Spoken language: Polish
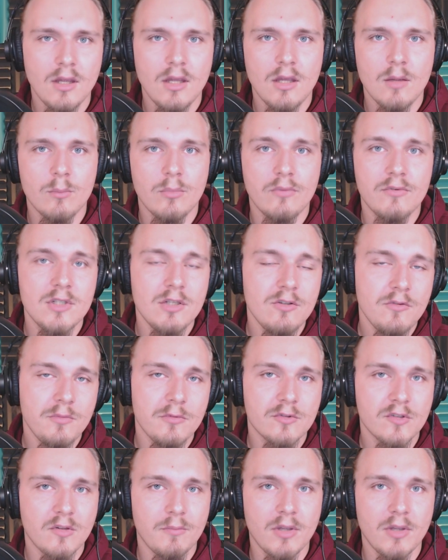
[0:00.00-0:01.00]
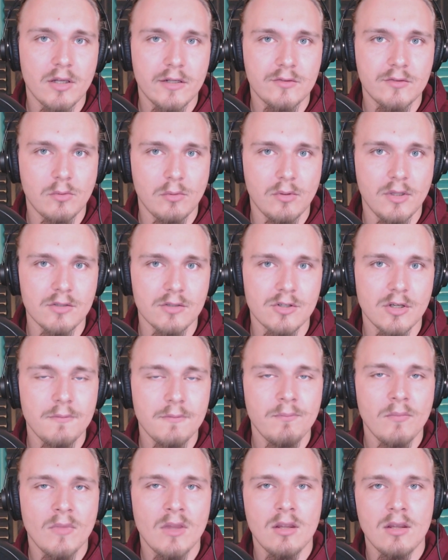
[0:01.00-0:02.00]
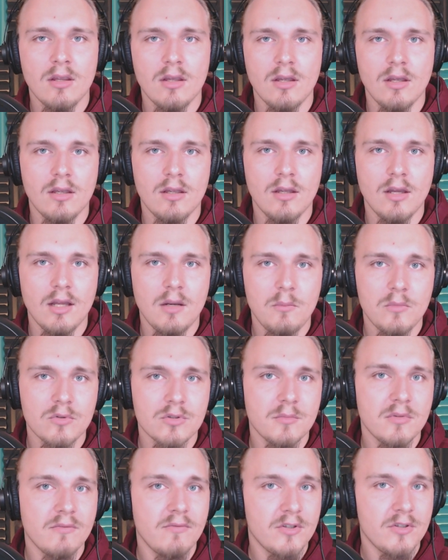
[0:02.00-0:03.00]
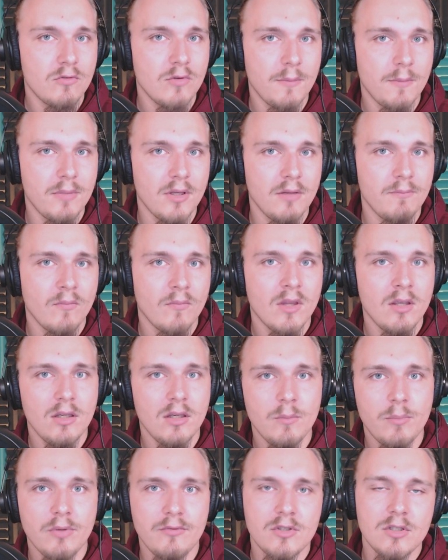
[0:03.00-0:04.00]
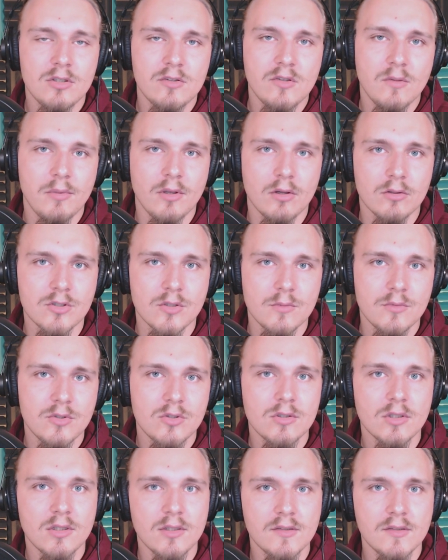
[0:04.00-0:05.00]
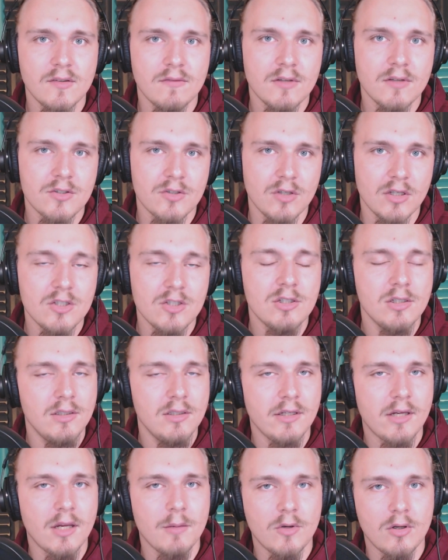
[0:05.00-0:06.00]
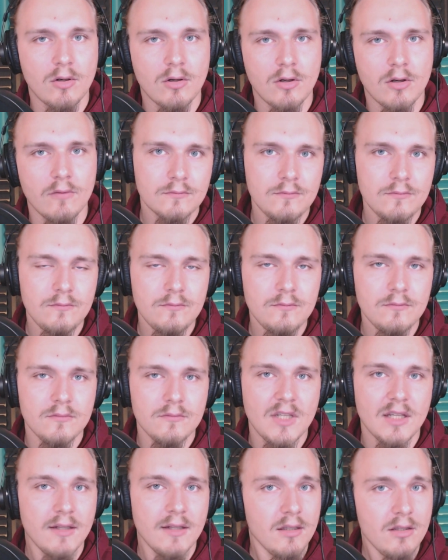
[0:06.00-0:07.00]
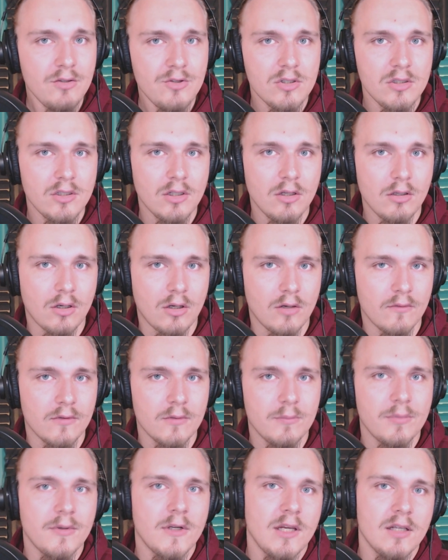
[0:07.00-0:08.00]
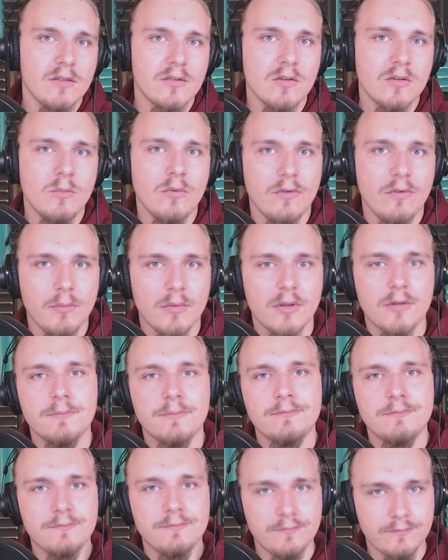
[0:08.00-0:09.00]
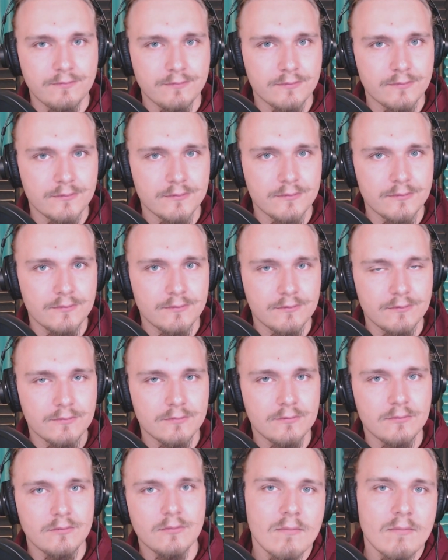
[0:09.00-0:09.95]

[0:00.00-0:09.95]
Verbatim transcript: Powiedzieliśmy już sobie o ekstruderze, e, ale możemy wejść głębiej i powiedzieć sobie o czymś, co nazywa się silnikiem krokowym. Na ten silnik krokowy po angielsku mówimy stepper motor.